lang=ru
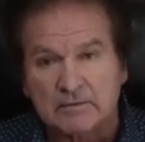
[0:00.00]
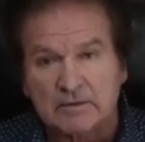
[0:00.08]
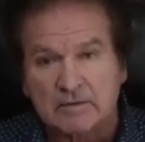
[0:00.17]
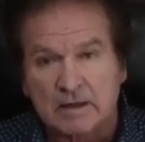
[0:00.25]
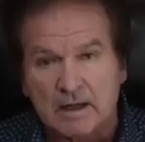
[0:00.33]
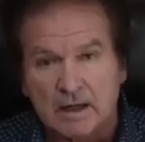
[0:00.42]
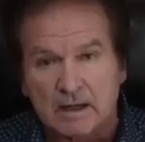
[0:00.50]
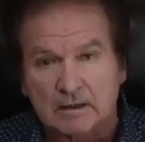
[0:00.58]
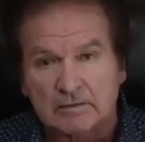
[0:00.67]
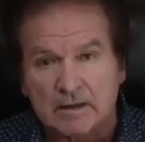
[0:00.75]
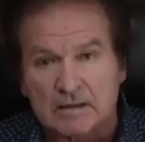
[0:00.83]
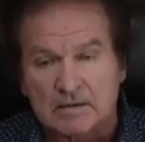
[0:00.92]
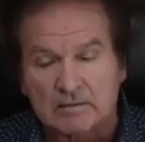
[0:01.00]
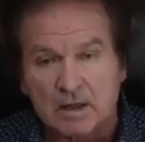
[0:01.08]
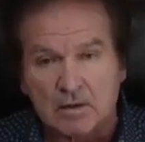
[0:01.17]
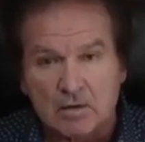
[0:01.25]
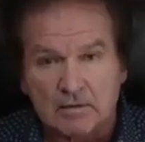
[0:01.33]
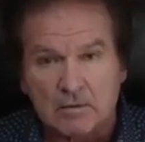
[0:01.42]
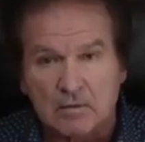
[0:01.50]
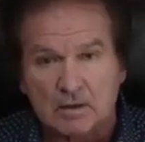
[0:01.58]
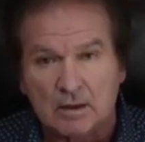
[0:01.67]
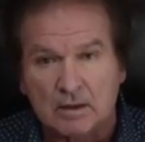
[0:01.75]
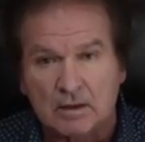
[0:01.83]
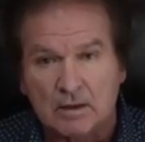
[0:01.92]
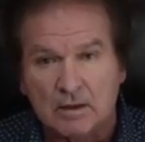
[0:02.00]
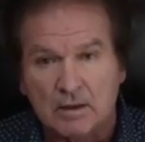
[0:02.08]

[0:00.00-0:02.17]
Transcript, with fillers: февраля 2022 года,